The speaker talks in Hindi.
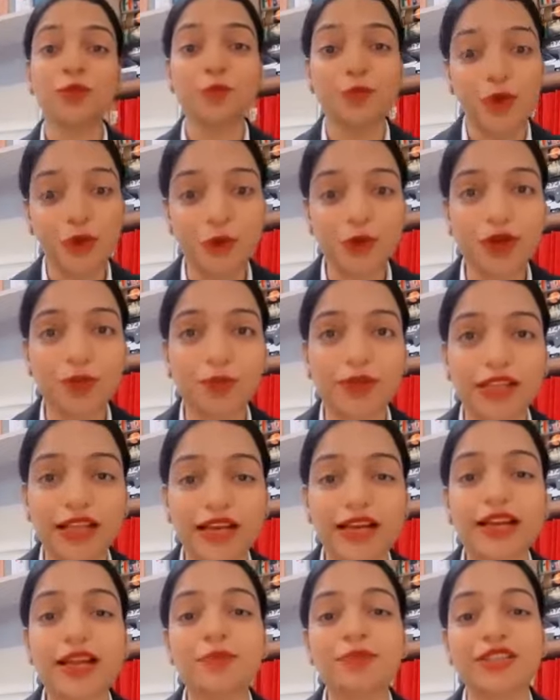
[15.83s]
तो मरु के पिता
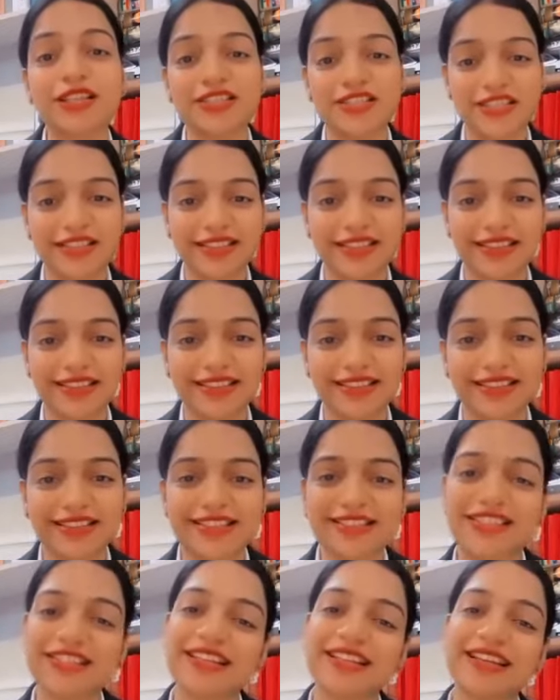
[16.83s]
का नाम था शिग्रक
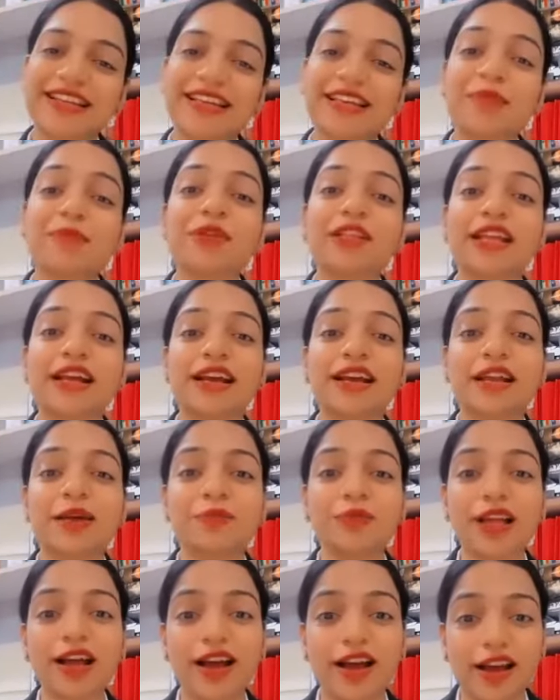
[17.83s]
शिग्रक के पिता का
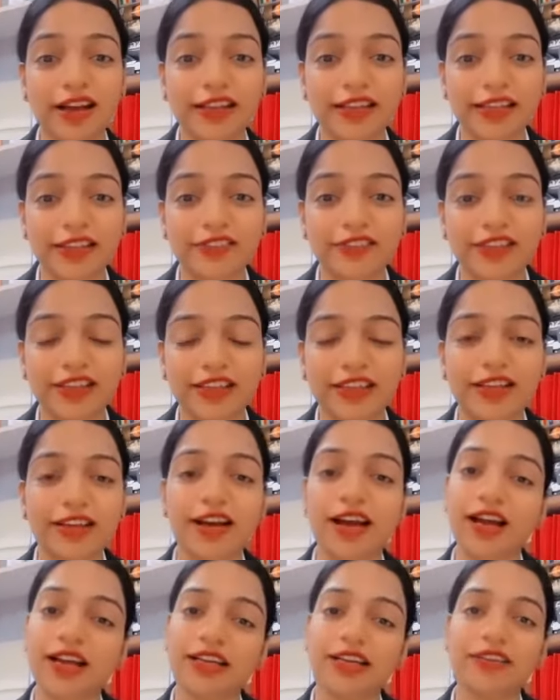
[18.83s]
नाम था अग्निवर्ण
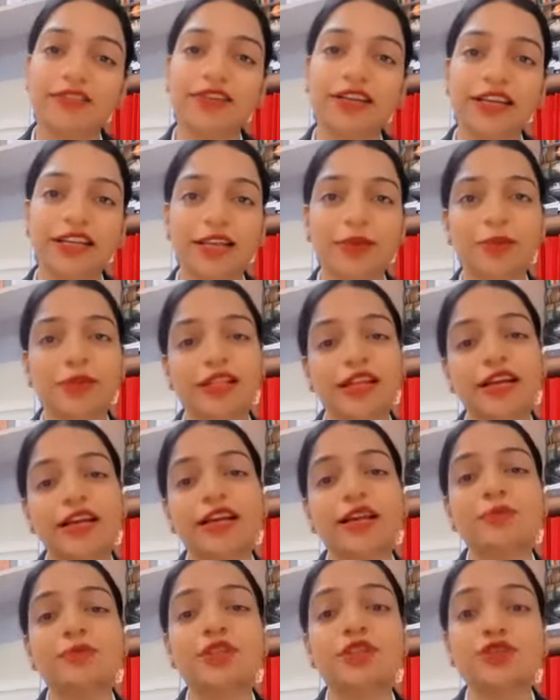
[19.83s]
अग्निवर्ण के पिता का
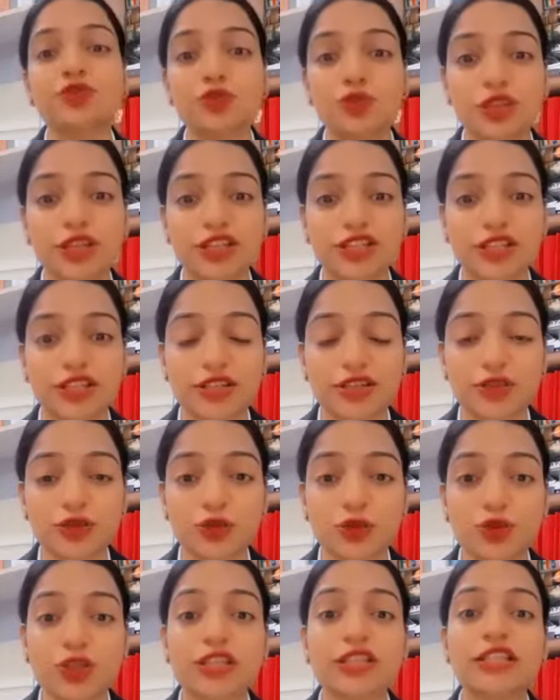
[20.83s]
नाम था सुदर्शन
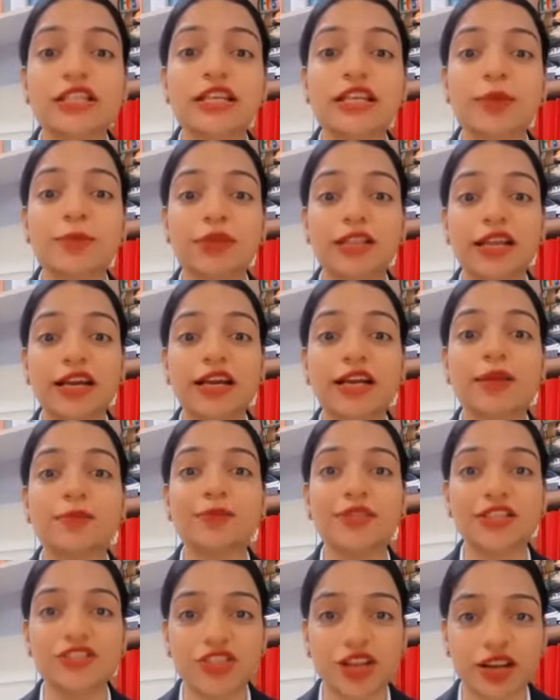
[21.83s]
सुदर्शन के पिता का नाम
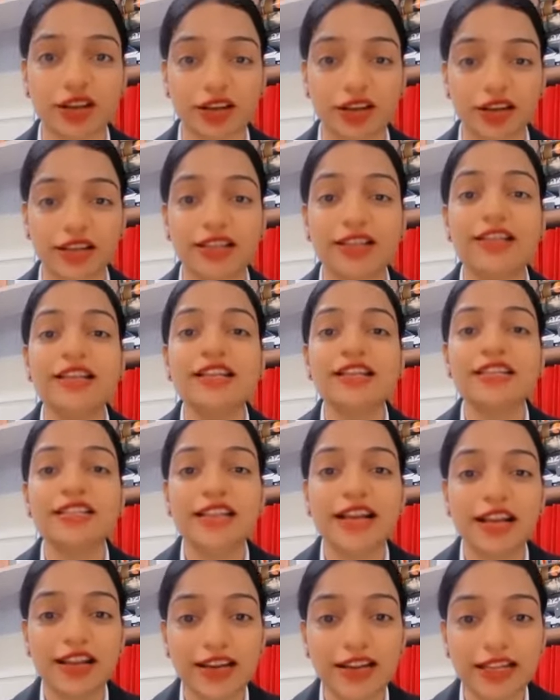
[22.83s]
था शंखण
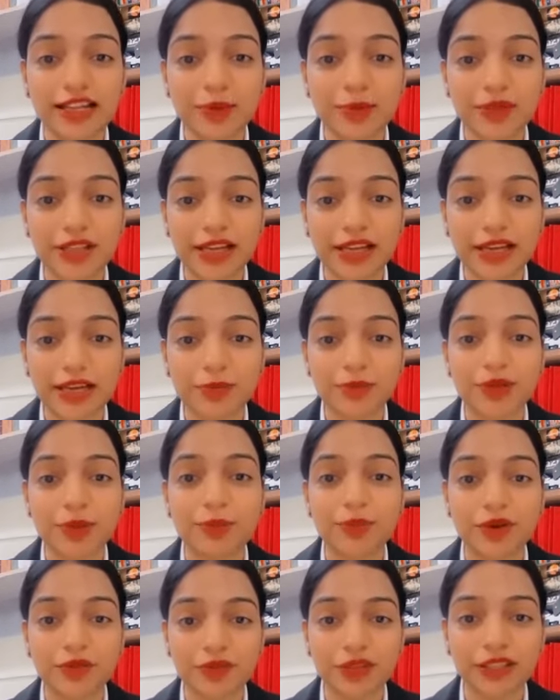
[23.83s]
शंखण के पिता का नाम था
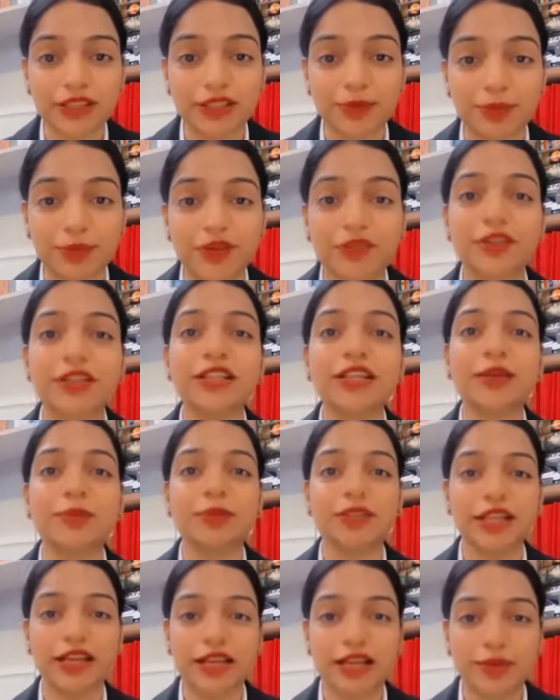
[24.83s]
प्रवद प्रवद के
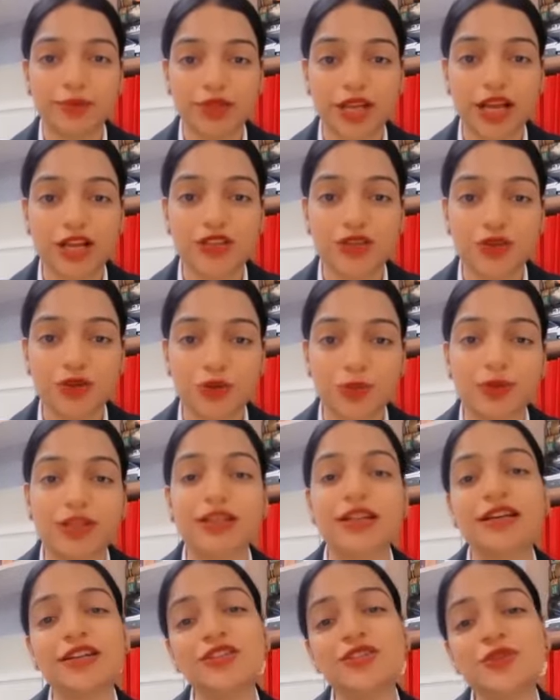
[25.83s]
पिता का नाम था अंशुमन
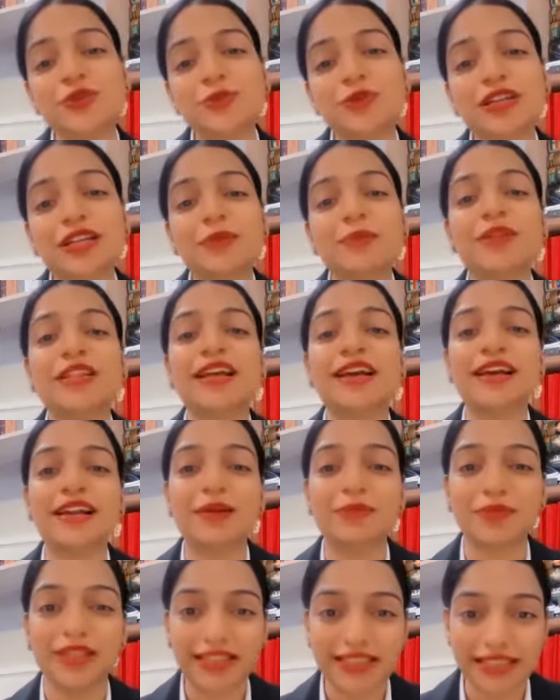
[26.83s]
अंशुमन के पिता का
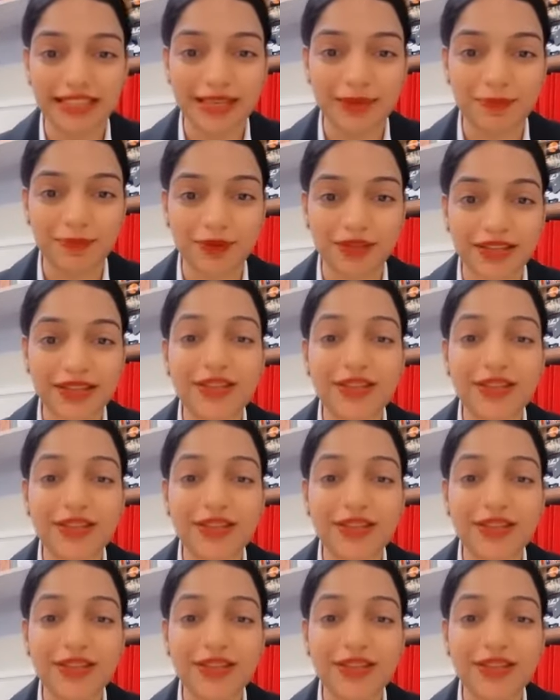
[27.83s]
नाम था दिलीप